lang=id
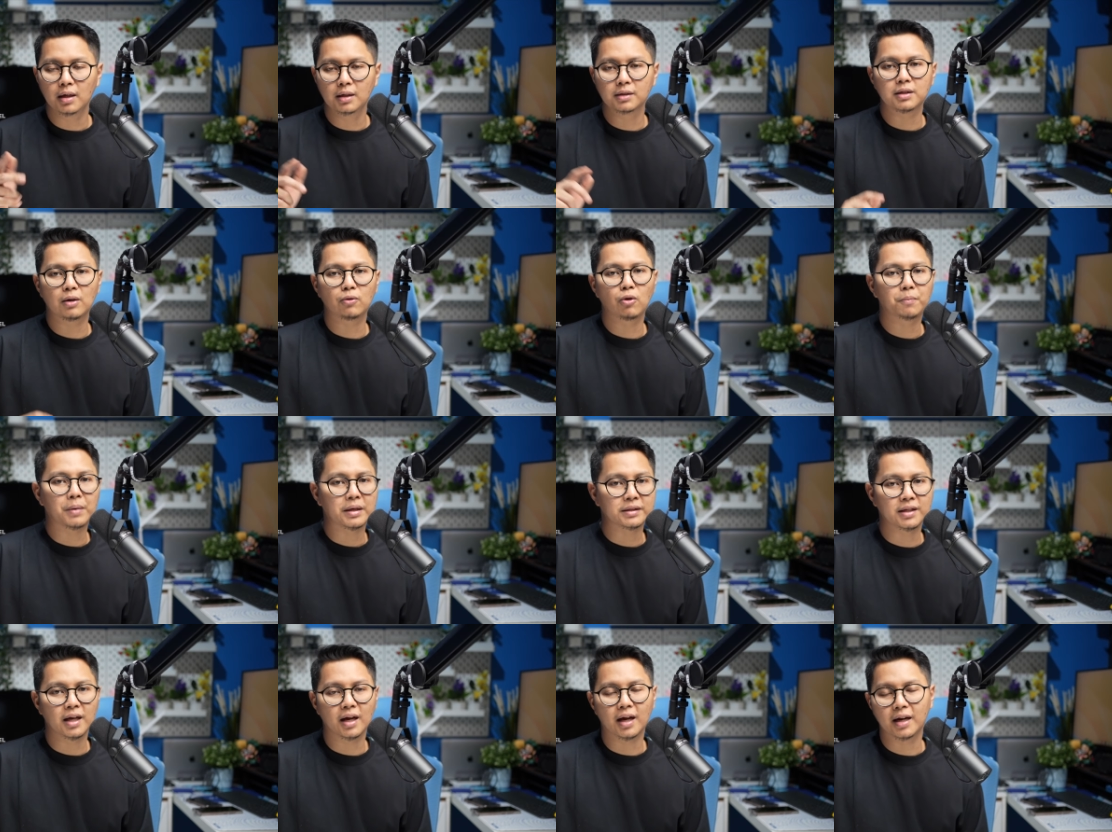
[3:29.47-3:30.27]
insya Allah
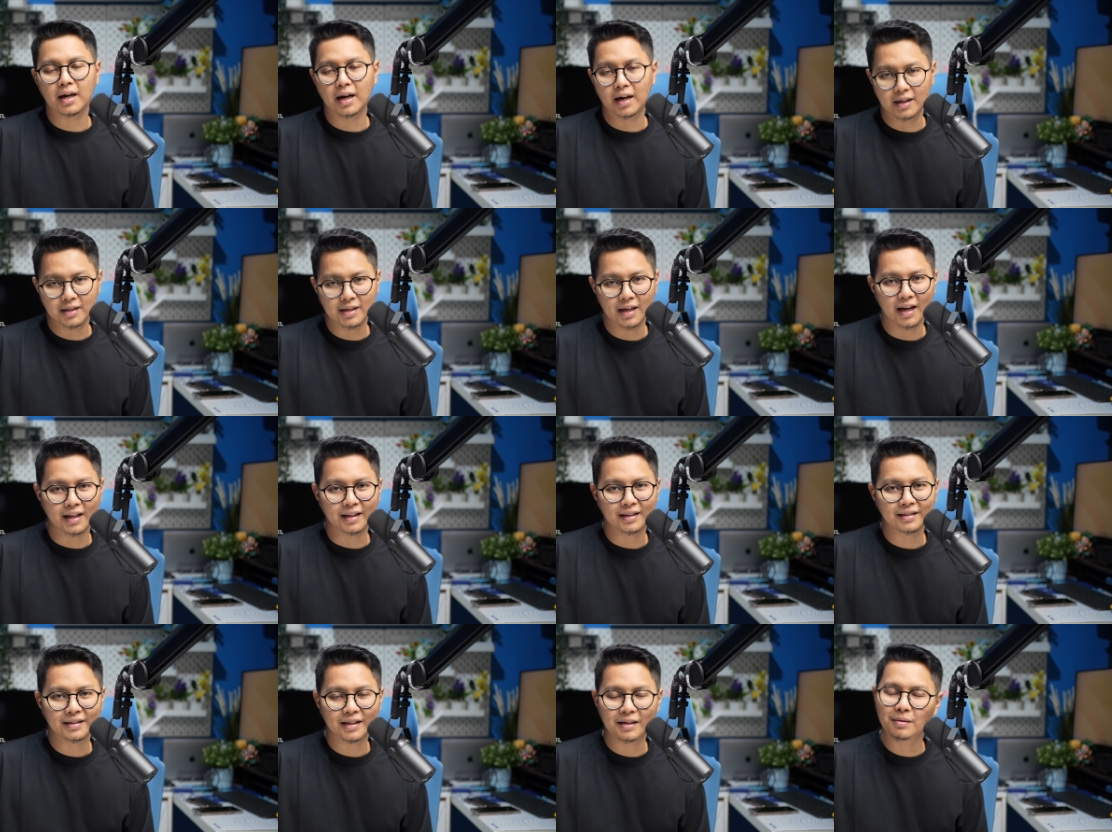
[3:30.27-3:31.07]
pasti akan ada jalan.
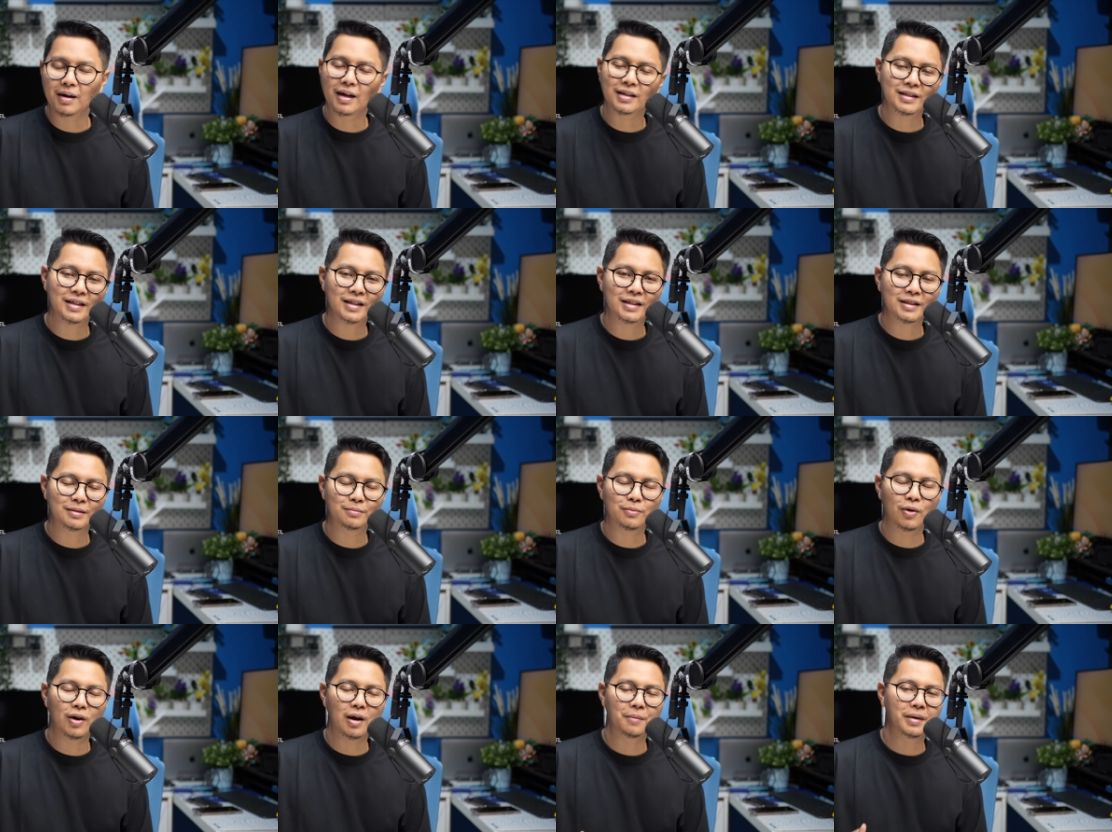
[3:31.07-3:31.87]
Terima kasih,
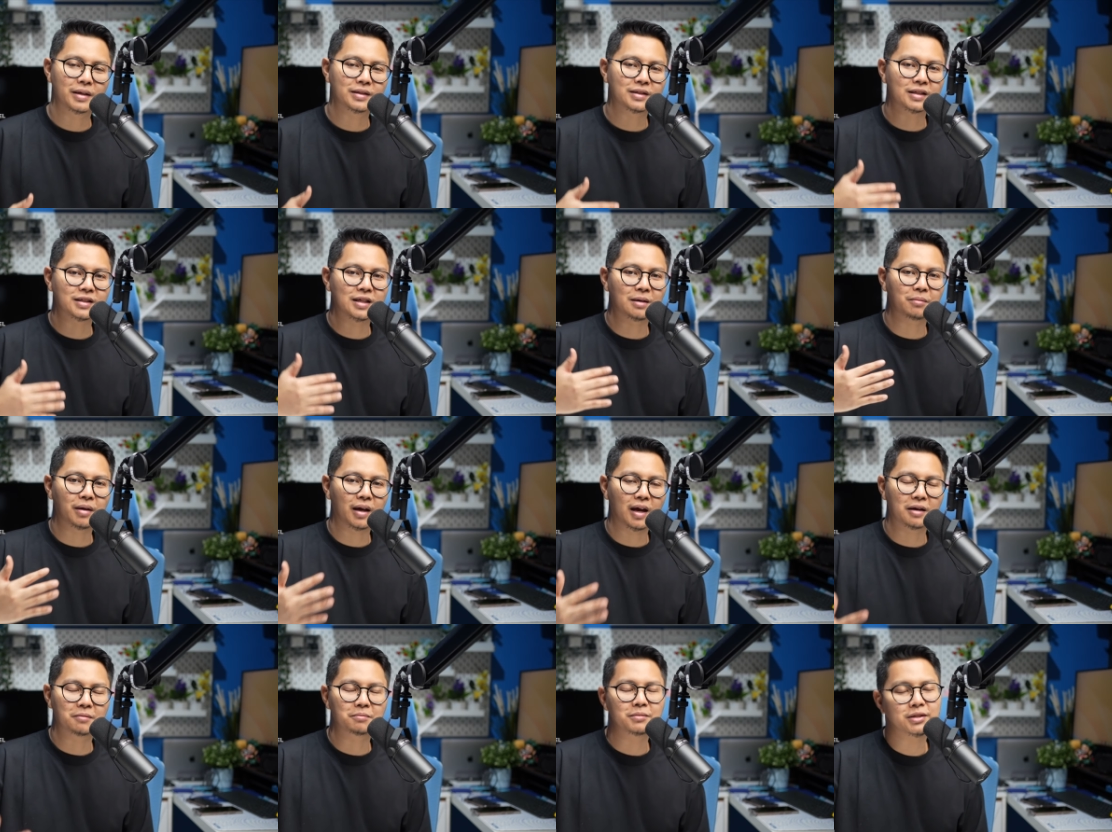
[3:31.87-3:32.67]
semoga apa yang saya
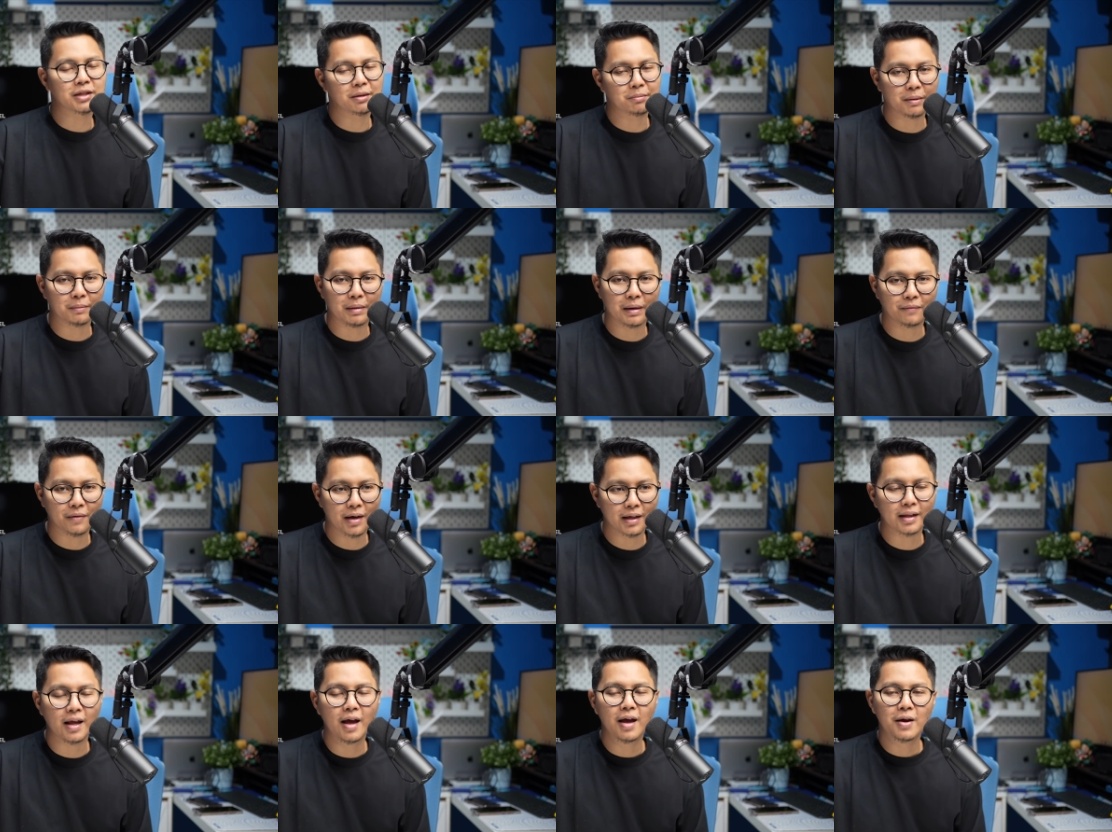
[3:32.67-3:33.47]
sampaikan bisa
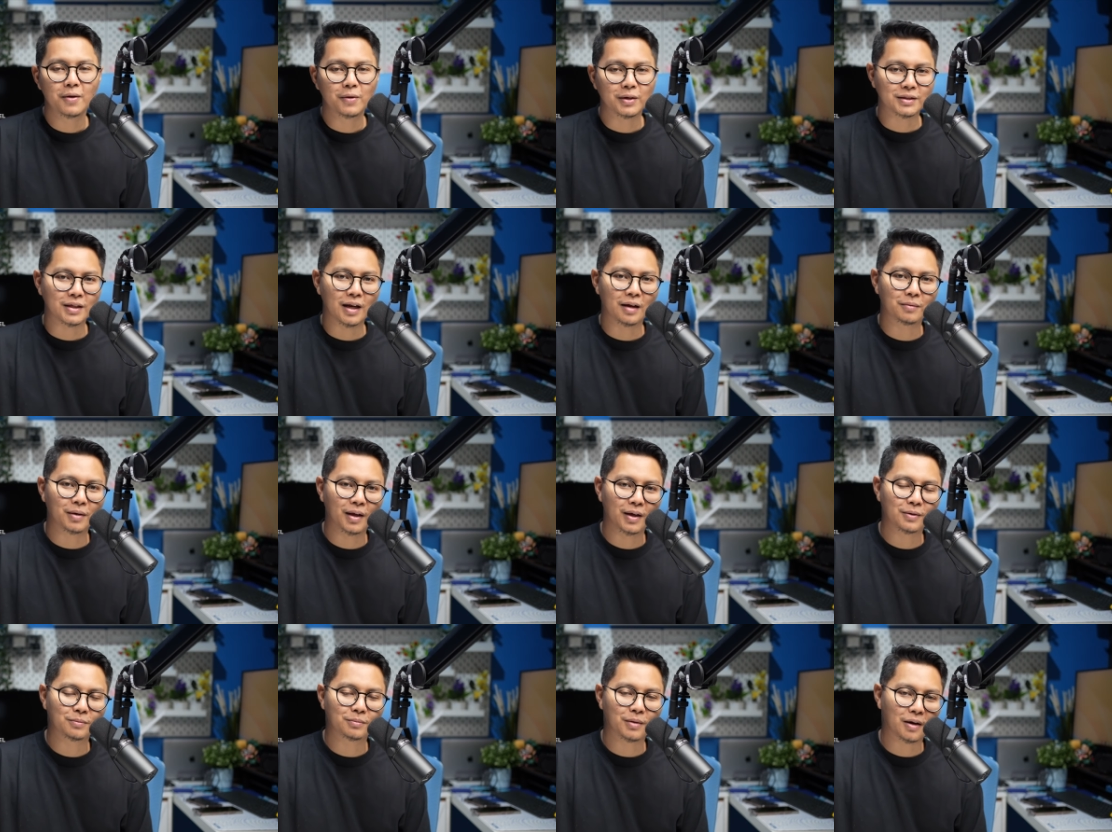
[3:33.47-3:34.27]
bermanfaat.
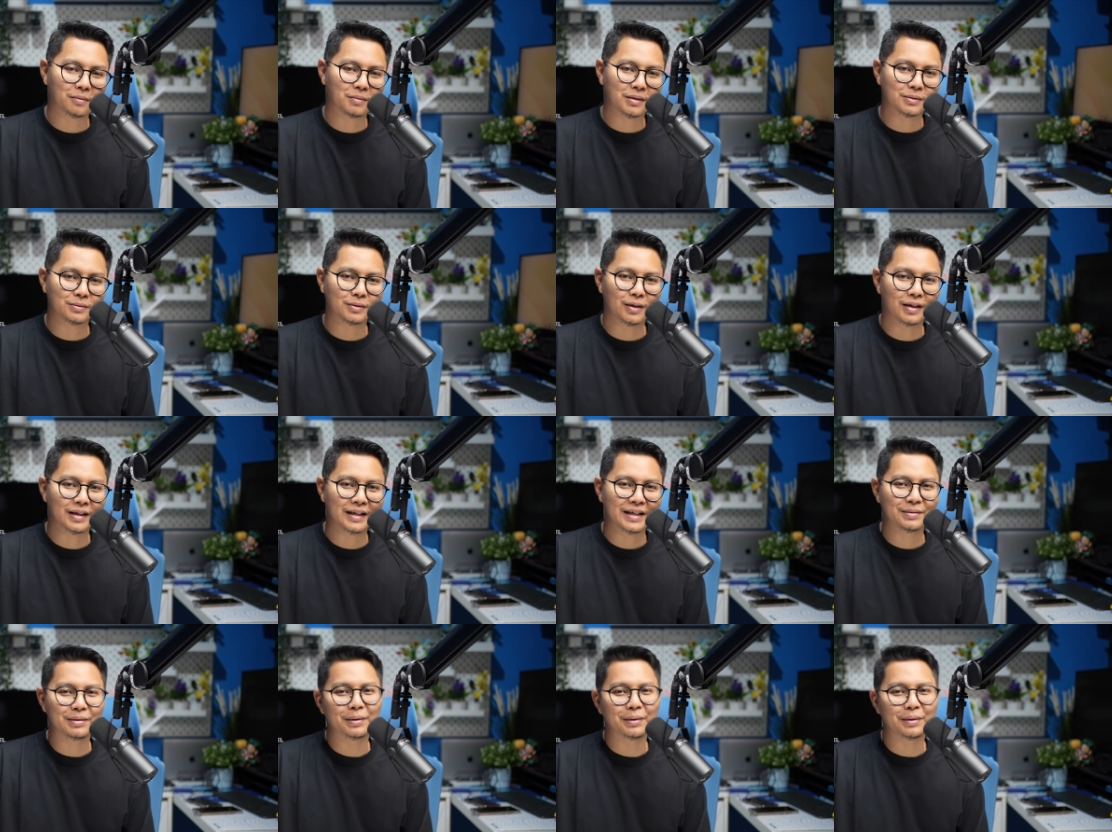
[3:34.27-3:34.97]
Wassalamualaikum warahmatullahi